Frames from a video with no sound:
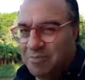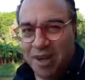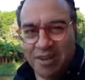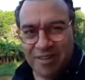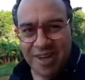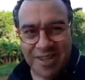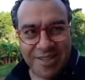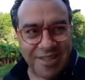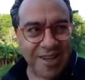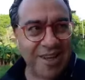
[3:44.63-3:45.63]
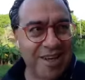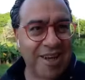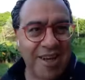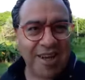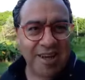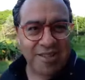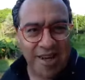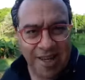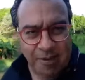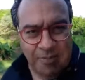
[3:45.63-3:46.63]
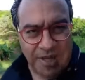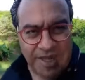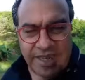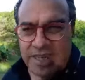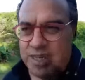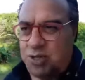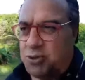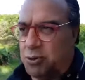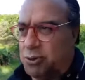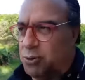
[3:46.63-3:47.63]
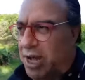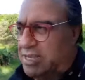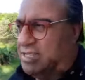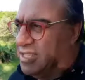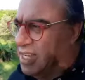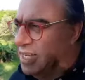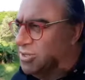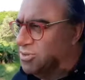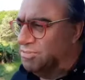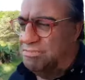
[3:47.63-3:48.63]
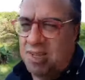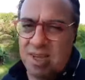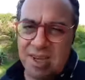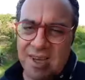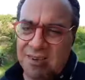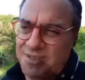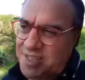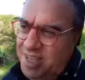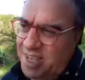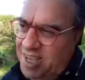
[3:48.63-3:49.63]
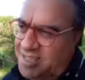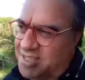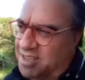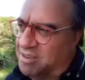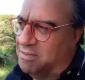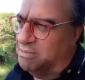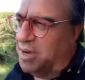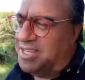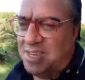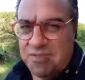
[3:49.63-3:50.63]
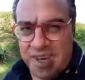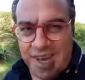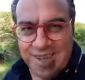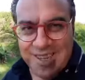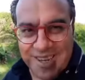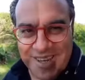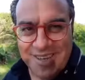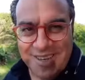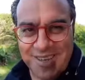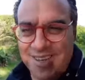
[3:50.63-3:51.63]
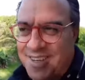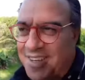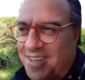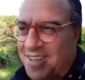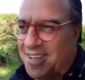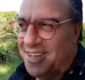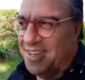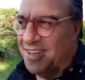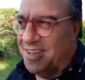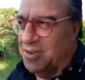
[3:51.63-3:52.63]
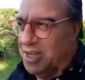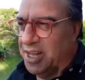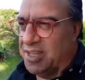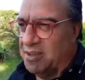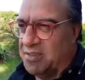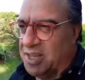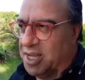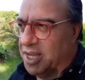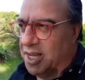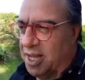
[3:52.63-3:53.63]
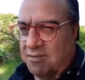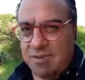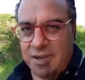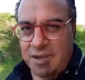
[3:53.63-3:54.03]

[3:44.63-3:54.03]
Palavra é essa. Será que precisa se torturar tanto? Não, esquece. Página virada, né? Eu não queria ter a vida que ele leva.